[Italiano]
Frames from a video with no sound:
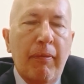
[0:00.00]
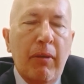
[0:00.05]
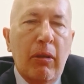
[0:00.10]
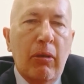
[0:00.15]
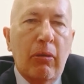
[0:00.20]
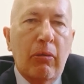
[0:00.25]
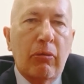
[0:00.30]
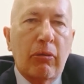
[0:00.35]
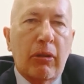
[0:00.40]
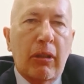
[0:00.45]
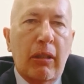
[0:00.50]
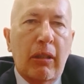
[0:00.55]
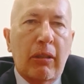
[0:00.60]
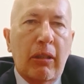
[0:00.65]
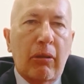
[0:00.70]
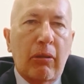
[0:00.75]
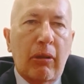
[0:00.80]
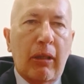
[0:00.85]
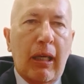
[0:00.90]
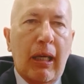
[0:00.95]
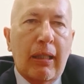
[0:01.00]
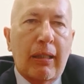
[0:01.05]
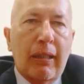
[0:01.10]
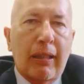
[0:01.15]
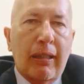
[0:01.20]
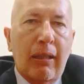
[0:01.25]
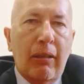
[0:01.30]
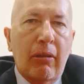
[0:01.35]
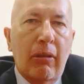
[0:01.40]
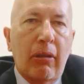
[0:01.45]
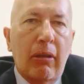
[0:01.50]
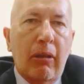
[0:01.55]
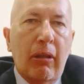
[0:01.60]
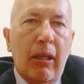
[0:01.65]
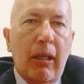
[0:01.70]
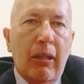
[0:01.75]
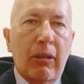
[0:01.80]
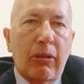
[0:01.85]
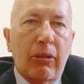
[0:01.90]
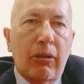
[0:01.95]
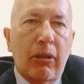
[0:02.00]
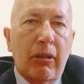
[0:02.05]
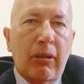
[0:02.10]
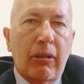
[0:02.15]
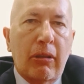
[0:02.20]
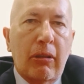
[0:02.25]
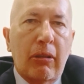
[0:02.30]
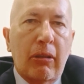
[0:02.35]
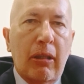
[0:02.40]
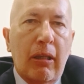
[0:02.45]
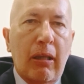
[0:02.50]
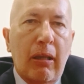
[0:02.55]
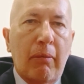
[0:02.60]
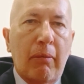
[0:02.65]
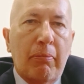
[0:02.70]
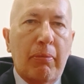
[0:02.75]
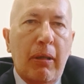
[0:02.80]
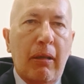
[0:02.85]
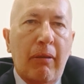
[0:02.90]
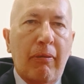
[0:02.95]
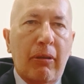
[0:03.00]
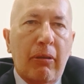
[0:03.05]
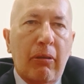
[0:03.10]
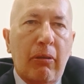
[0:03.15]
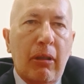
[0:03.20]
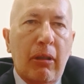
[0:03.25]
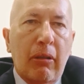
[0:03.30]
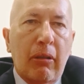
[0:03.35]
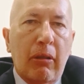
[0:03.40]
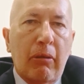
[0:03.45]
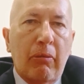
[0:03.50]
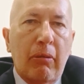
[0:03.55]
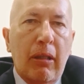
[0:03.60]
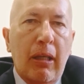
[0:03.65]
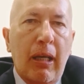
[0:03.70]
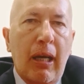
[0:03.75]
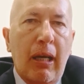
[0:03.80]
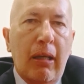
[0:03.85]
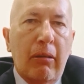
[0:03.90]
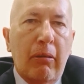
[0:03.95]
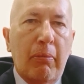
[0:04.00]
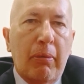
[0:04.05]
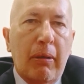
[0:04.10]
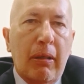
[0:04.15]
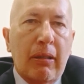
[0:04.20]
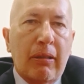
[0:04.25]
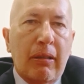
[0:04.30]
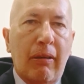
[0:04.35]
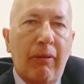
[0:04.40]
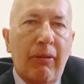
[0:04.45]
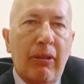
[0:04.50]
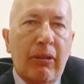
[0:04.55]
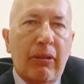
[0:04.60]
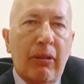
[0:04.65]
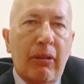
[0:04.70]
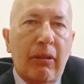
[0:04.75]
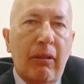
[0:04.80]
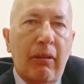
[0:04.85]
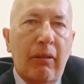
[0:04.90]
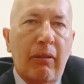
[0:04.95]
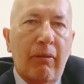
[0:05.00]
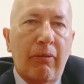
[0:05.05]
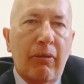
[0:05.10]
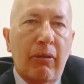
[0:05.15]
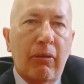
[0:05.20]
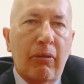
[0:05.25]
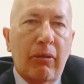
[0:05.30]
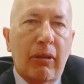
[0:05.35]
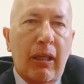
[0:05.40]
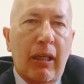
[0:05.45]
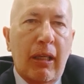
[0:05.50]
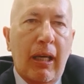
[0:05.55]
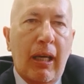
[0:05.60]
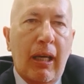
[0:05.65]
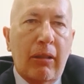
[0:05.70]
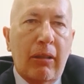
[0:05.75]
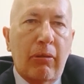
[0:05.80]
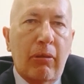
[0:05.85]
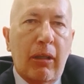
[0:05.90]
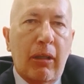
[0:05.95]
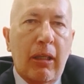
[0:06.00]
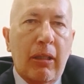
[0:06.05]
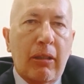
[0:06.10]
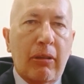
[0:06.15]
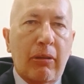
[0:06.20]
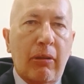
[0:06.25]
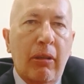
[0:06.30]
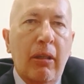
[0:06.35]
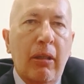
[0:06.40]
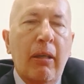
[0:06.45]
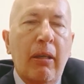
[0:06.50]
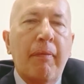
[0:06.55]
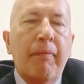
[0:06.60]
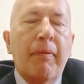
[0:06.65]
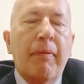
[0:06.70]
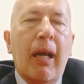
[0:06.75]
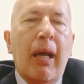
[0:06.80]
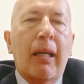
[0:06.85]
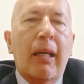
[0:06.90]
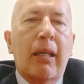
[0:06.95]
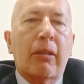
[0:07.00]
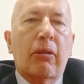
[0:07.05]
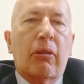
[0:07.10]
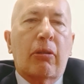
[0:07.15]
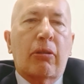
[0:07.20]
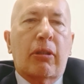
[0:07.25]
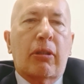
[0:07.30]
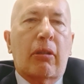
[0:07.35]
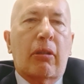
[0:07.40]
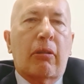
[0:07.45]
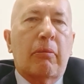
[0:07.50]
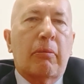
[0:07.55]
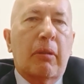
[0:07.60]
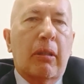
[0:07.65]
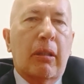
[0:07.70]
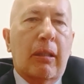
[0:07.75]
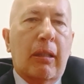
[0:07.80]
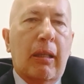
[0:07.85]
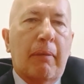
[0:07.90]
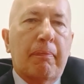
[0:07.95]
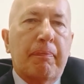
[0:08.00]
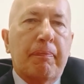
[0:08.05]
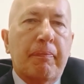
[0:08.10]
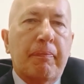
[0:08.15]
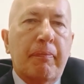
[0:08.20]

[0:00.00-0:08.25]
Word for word: Un sentito grazie a loro e all'Associazione degli Alpini Ligure Quigliano per il servizio di volontariato reso alla nostra comunità.